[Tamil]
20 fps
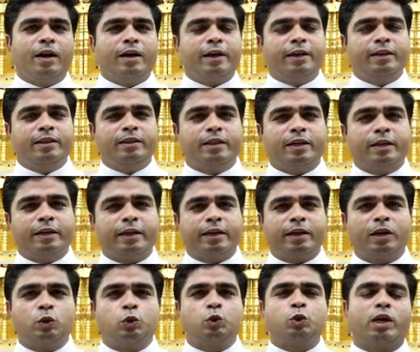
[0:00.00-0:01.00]
ஆக இந்த
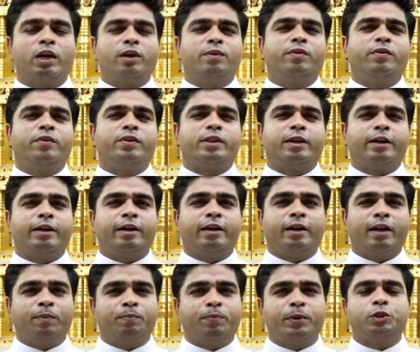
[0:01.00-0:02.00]
கிறிஸ்து அனுபவத்தை
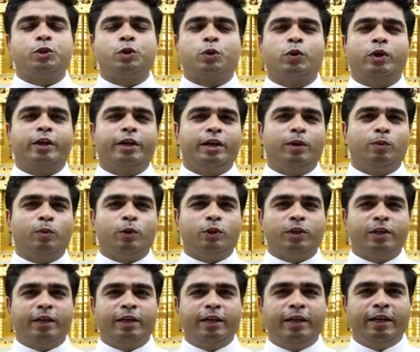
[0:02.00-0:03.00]
நாம் பெற்றுக்கொள்கின்ற
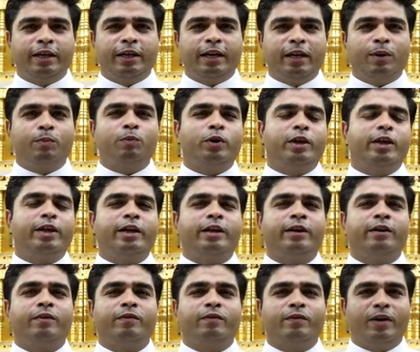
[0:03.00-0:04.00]
போது நம்முடைய
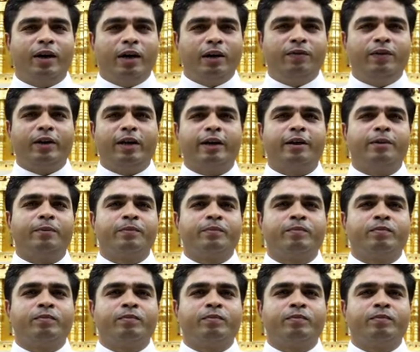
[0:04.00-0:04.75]
வாழ்விலே